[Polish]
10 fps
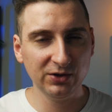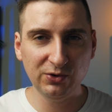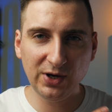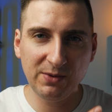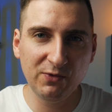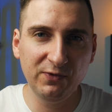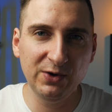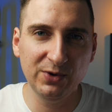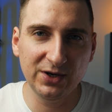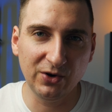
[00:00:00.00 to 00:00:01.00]
które
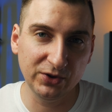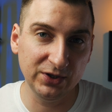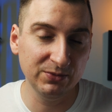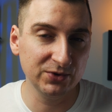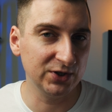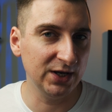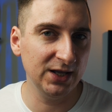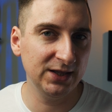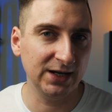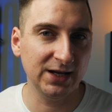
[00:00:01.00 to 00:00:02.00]
mówiły o tym,
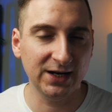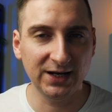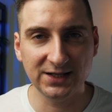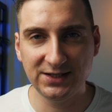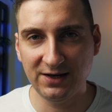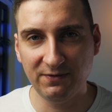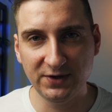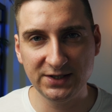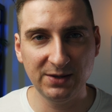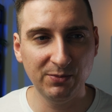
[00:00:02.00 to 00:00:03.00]
że taka relacja
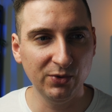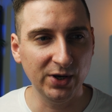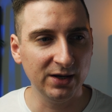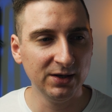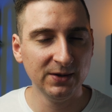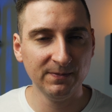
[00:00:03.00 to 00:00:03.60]
występuje.